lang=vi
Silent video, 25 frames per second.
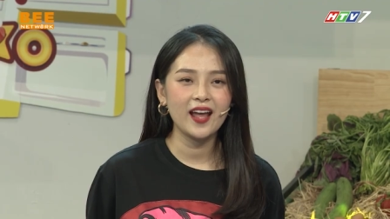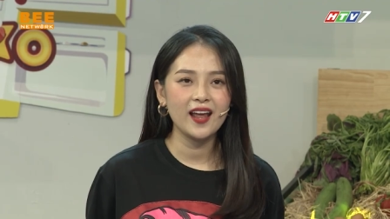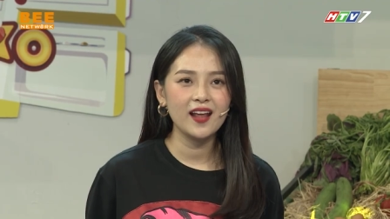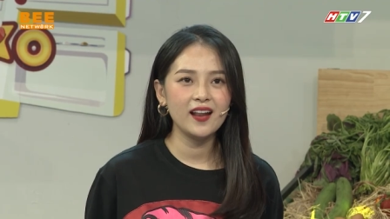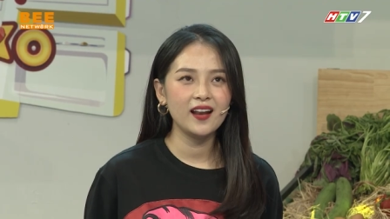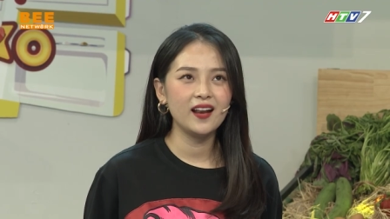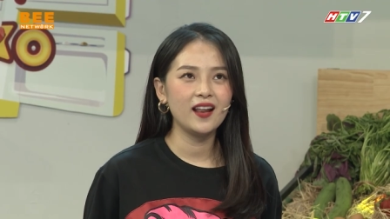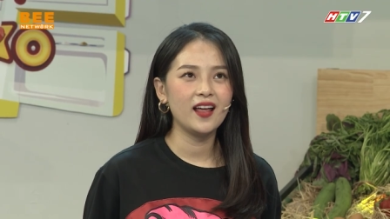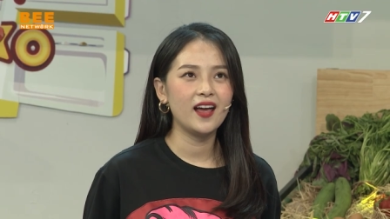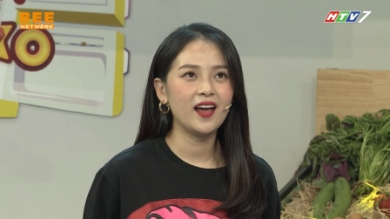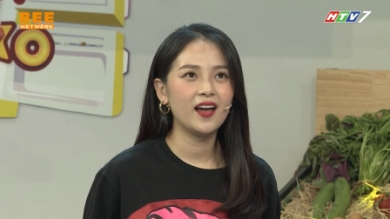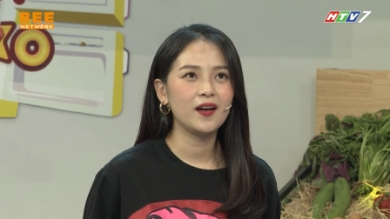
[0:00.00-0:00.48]

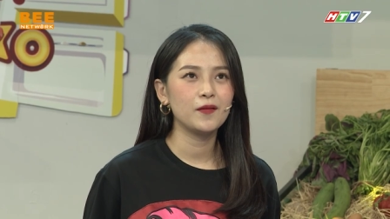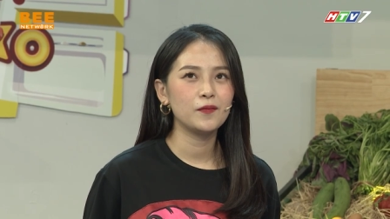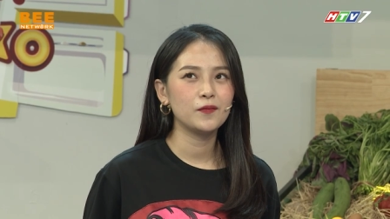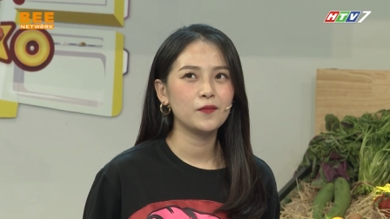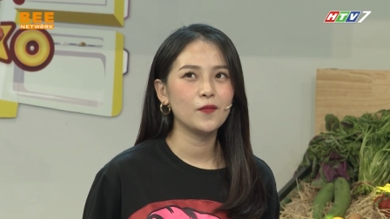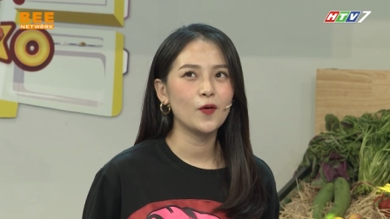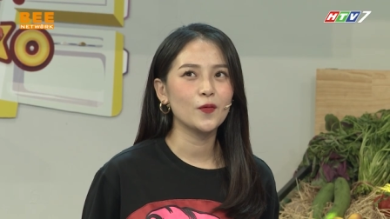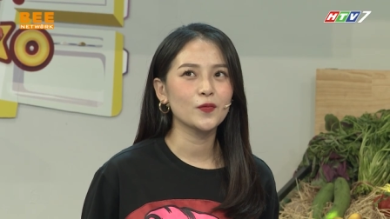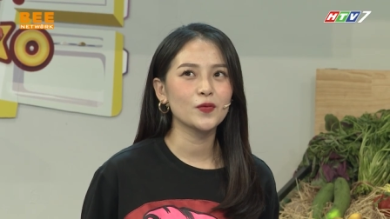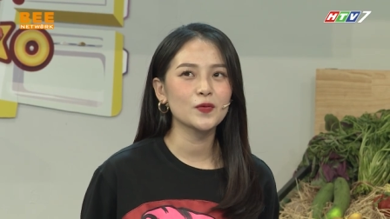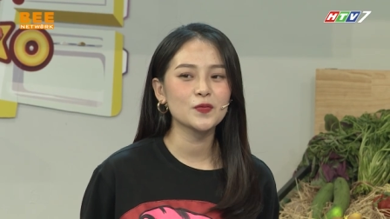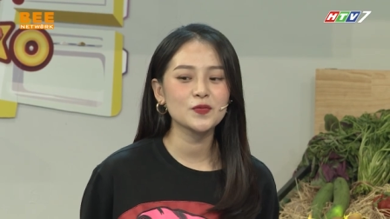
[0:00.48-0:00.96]
Đây là
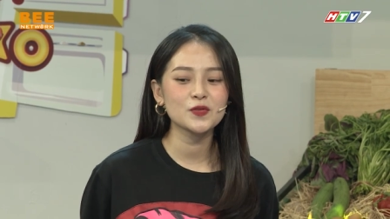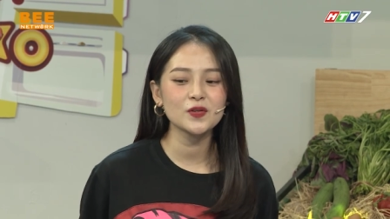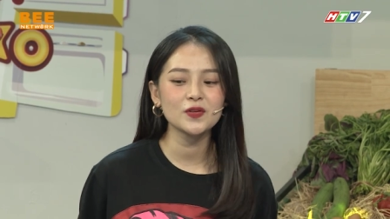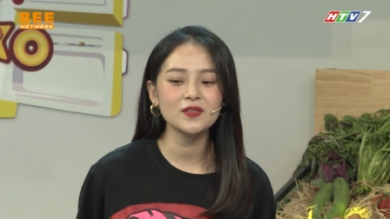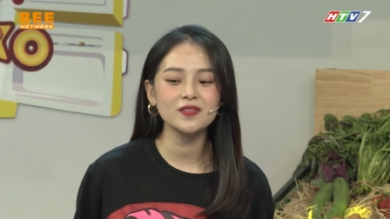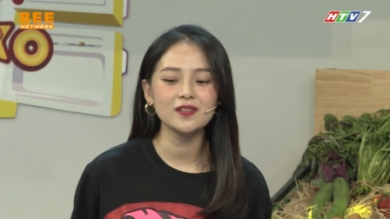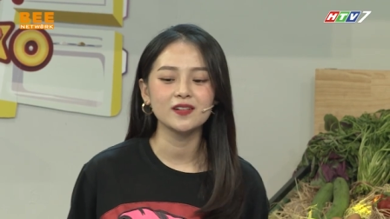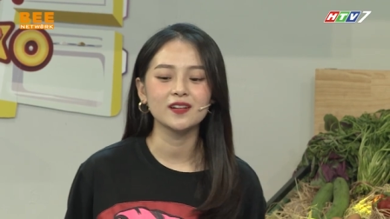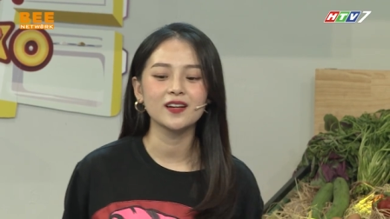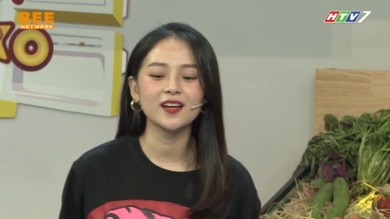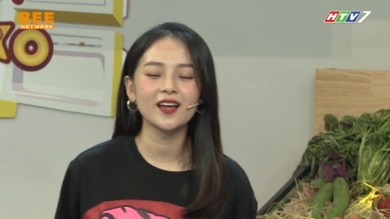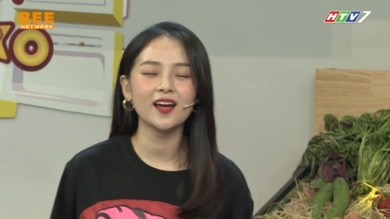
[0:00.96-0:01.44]
một trong số
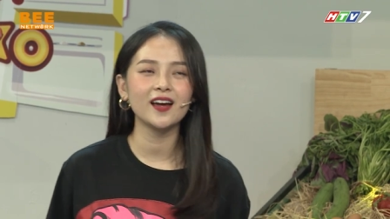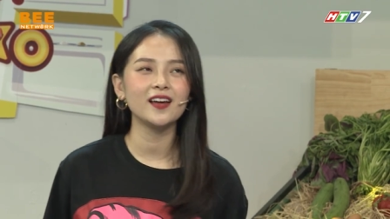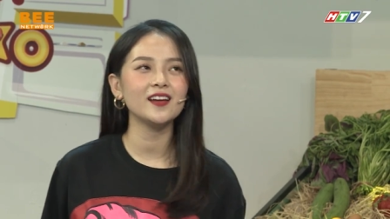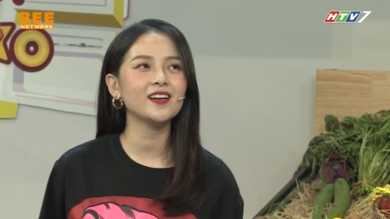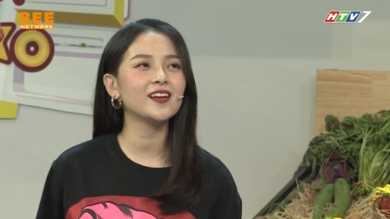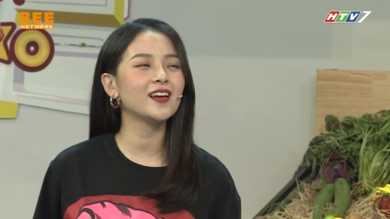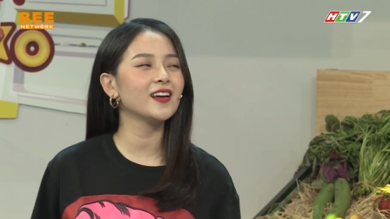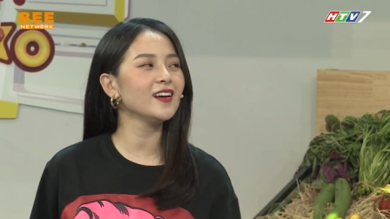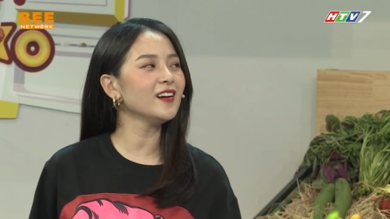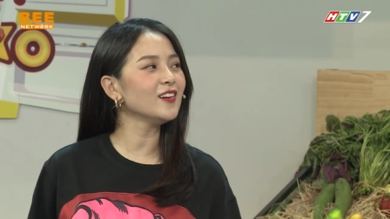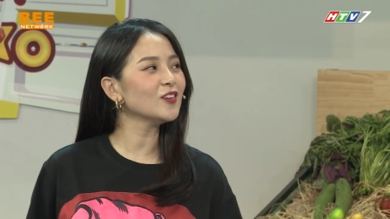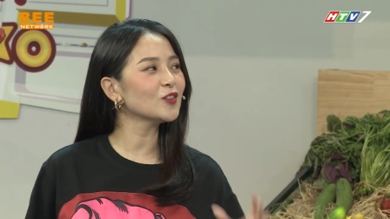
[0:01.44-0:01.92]
những
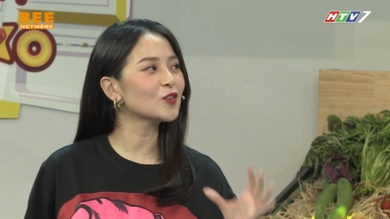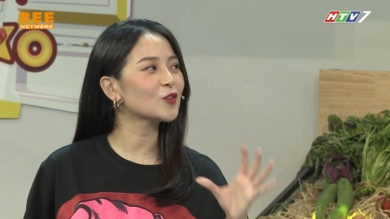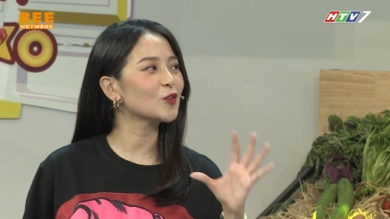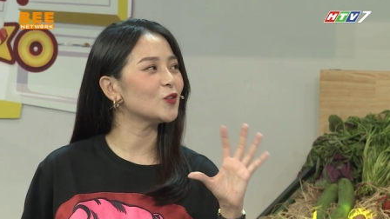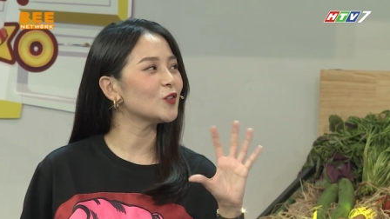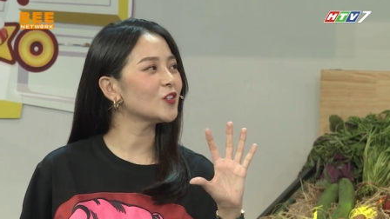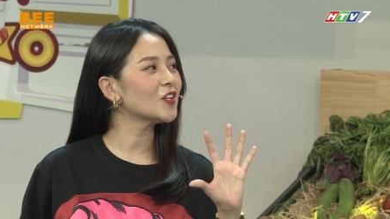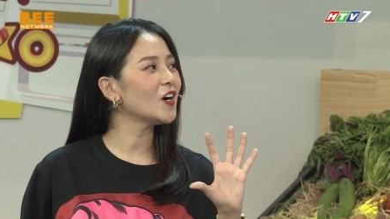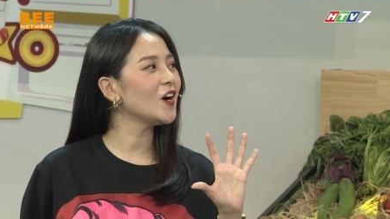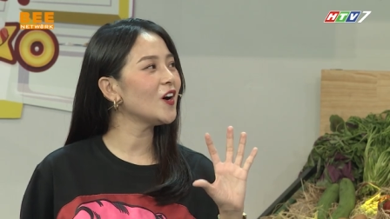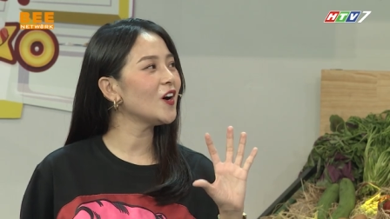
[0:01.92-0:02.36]
cái ký ức tuổi